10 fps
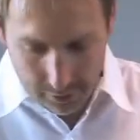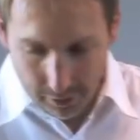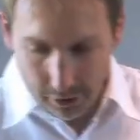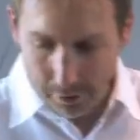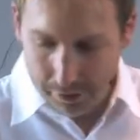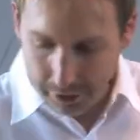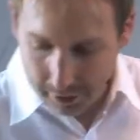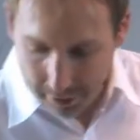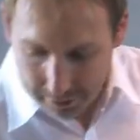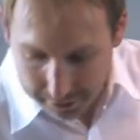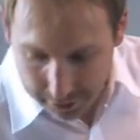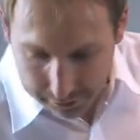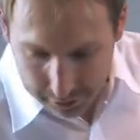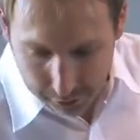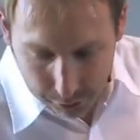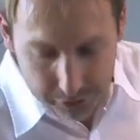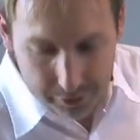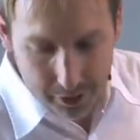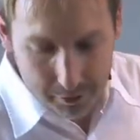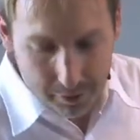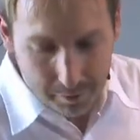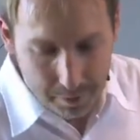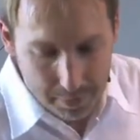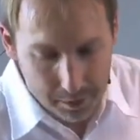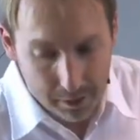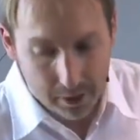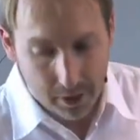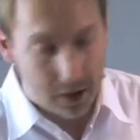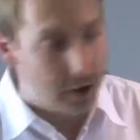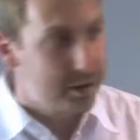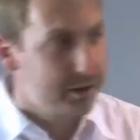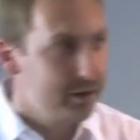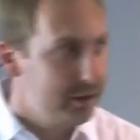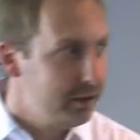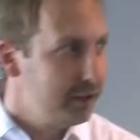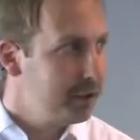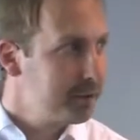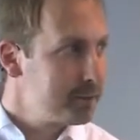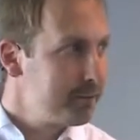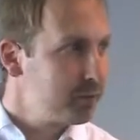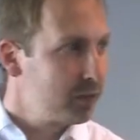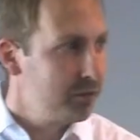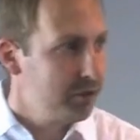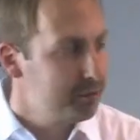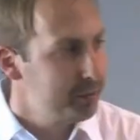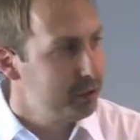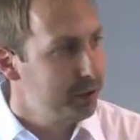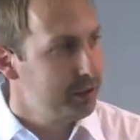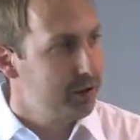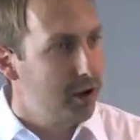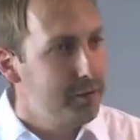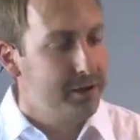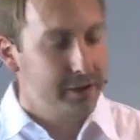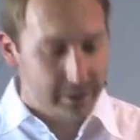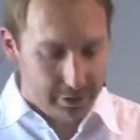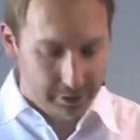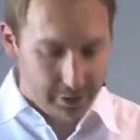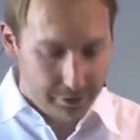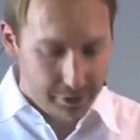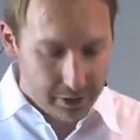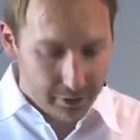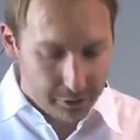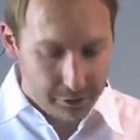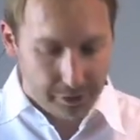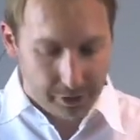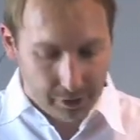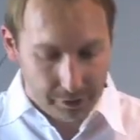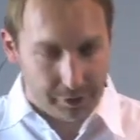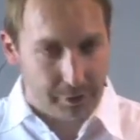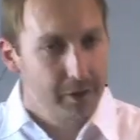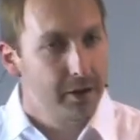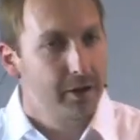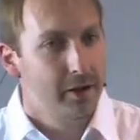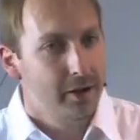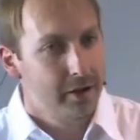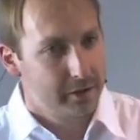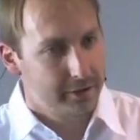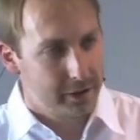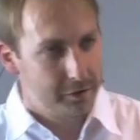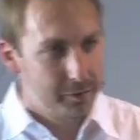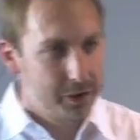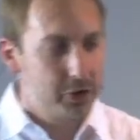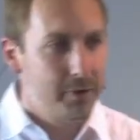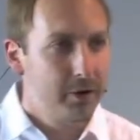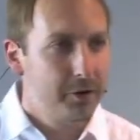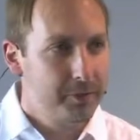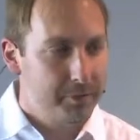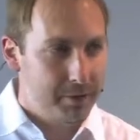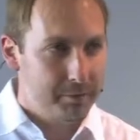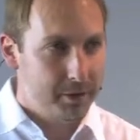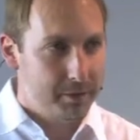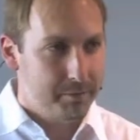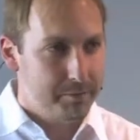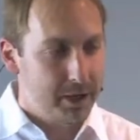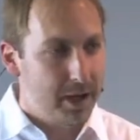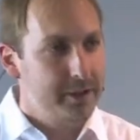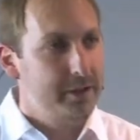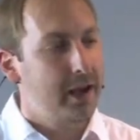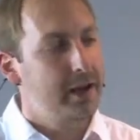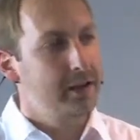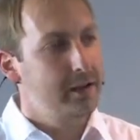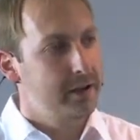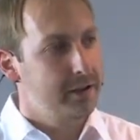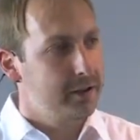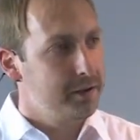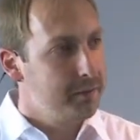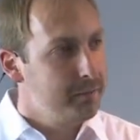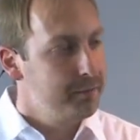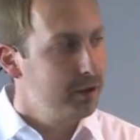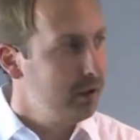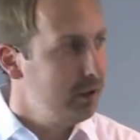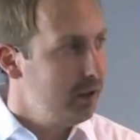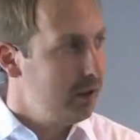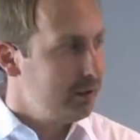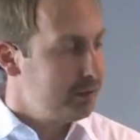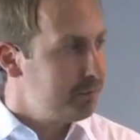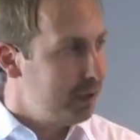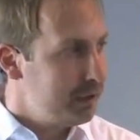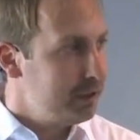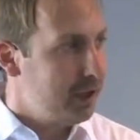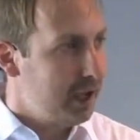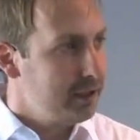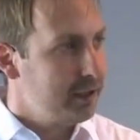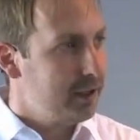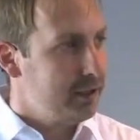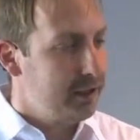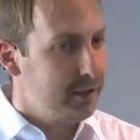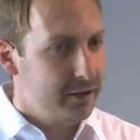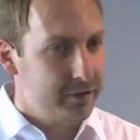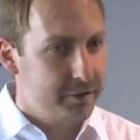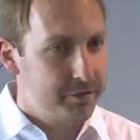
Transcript: Da kommen wir wieder rein, das nächste große Thema, Arbeitsethik. Was bedeutet Arbeitsethik denn für einen Software-Craftsman? Das geht für mich schon mal los beim Planen der eigenen Karriere. Das Planen der eigenen Karriere ist die